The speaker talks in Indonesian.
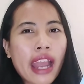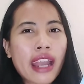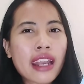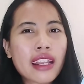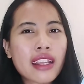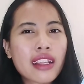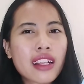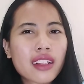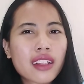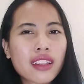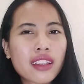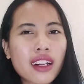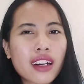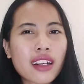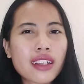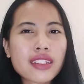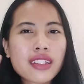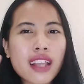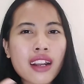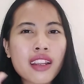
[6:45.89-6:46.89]
endingnya
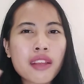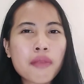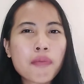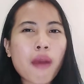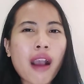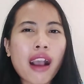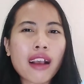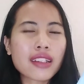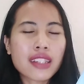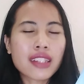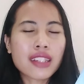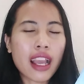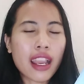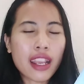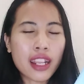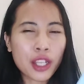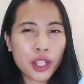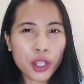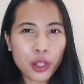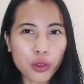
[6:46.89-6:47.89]
terkesan
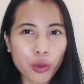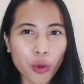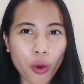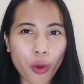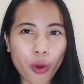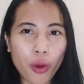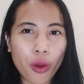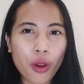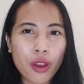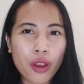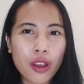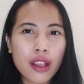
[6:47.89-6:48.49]
dipaksain gitu loh